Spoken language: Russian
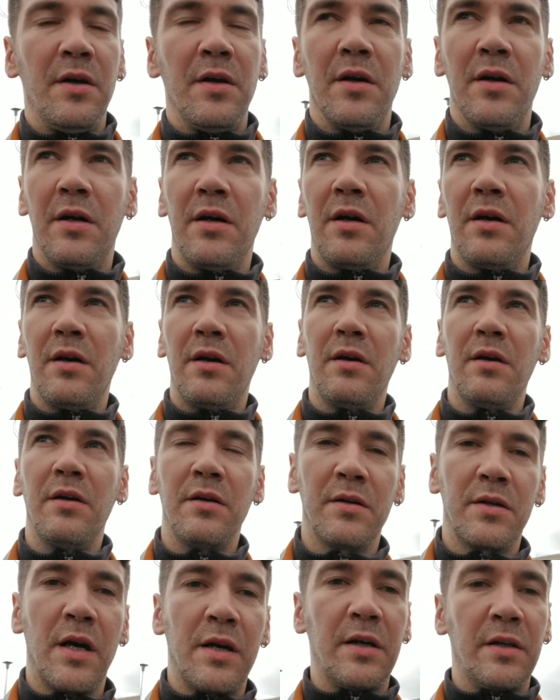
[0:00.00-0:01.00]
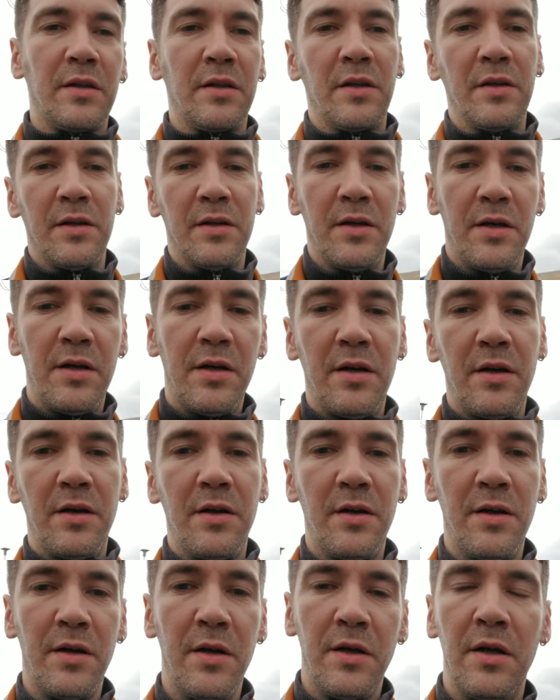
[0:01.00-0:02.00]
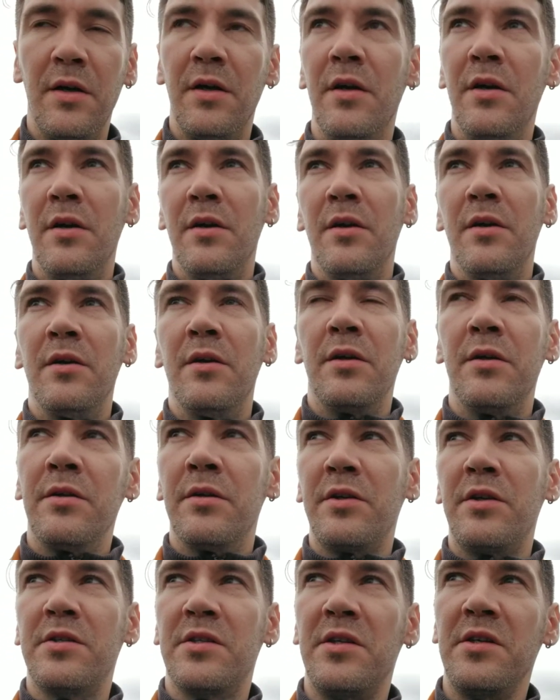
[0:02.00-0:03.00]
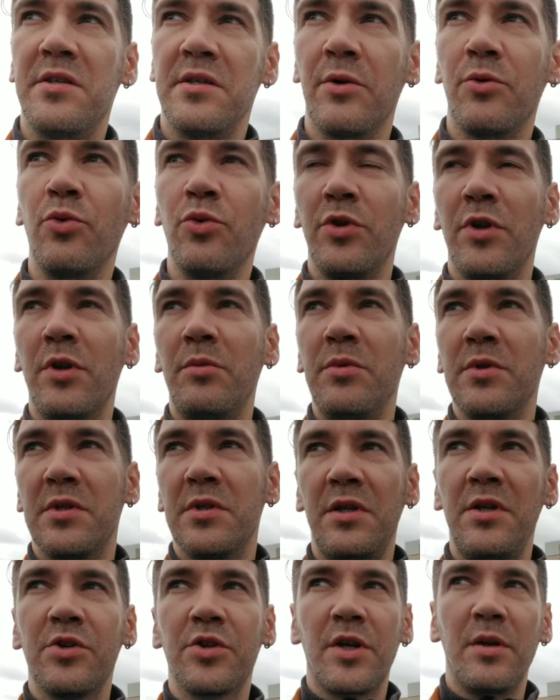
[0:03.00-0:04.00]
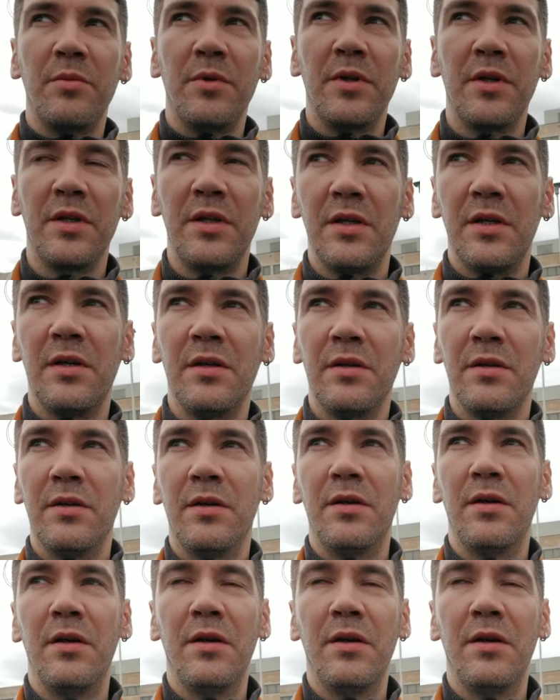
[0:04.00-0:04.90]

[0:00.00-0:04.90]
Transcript: э, как это, 30-секундными стрижками, где